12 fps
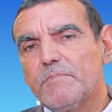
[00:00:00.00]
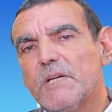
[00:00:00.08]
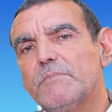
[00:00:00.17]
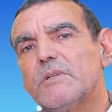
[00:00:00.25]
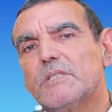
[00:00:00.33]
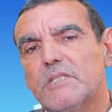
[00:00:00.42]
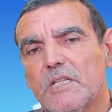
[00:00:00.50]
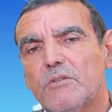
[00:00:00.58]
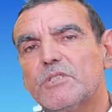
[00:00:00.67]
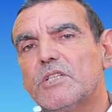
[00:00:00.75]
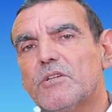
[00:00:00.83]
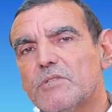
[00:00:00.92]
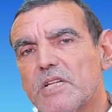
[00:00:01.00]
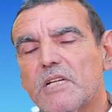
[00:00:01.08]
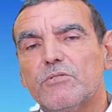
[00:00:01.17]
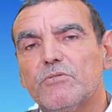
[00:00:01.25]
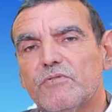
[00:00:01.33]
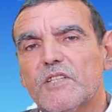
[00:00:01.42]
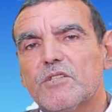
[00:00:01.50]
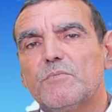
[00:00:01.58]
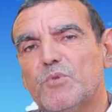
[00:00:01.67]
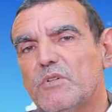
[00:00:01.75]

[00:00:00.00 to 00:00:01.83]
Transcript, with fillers: par C'est un anticancer, de toute façon.